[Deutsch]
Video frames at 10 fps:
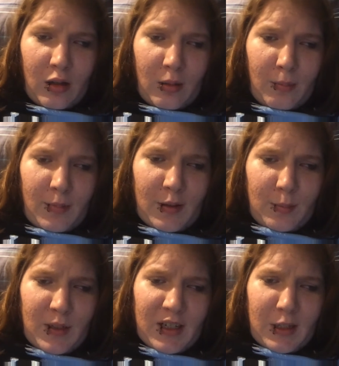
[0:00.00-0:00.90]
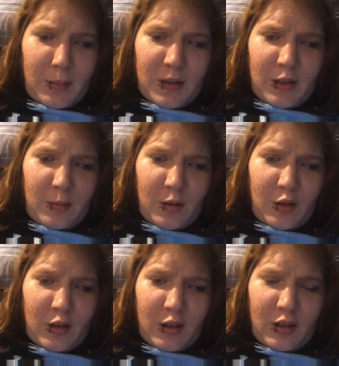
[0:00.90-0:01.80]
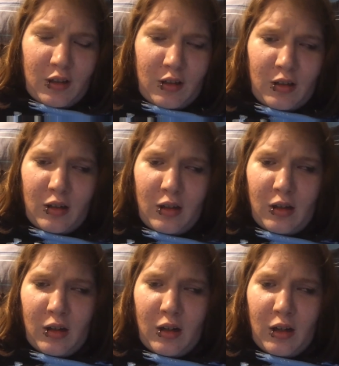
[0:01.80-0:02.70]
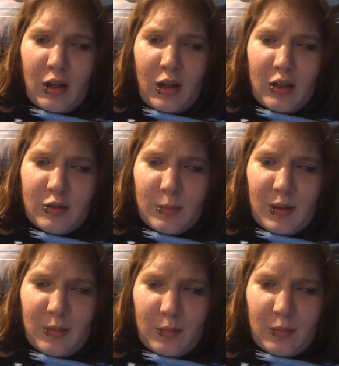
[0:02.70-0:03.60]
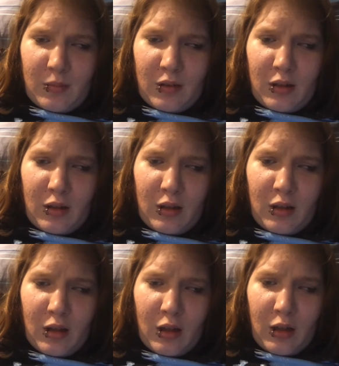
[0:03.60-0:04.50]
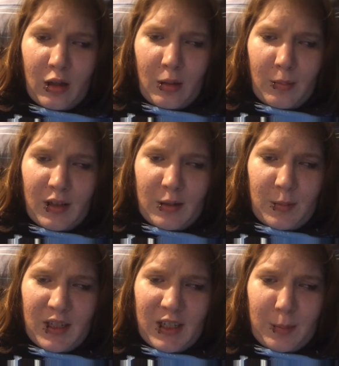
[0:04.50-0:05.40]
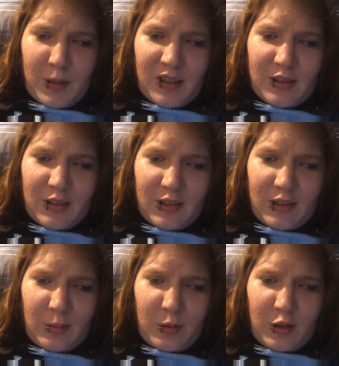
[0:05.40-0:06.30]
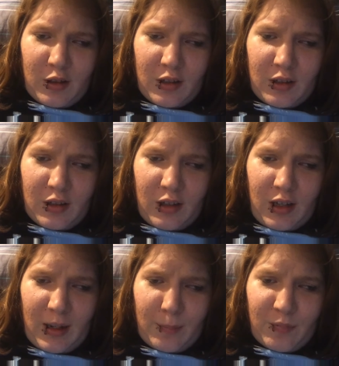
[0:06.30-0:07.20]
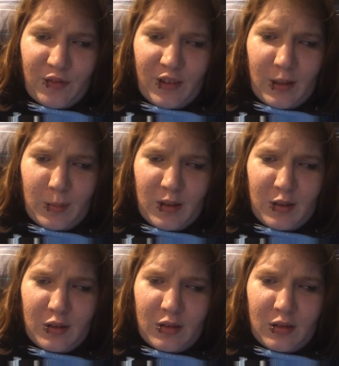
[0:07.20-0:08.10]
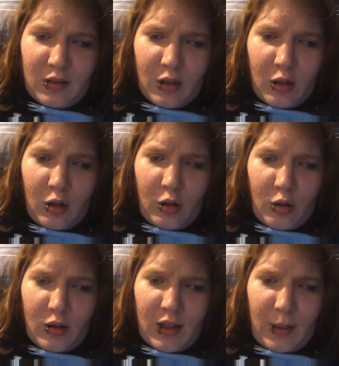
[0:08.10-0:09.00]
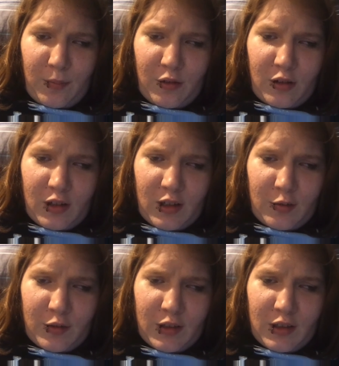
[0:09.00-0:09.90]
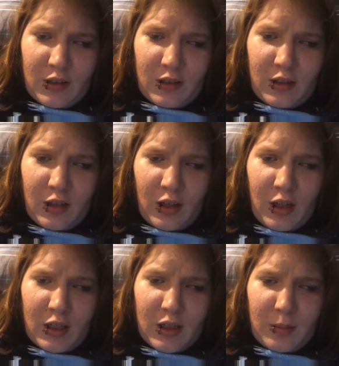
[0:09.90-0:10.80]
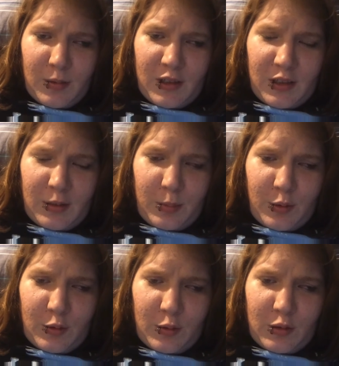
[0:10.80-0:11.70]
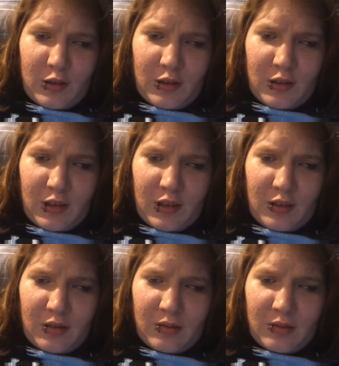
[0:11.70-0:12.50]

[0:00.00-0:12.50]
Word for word: mein Make-up der Woche, also mein, meine Make-up-Kiste der Woche abfilmen oder abfotografieren, damit ihr die Produkte seht.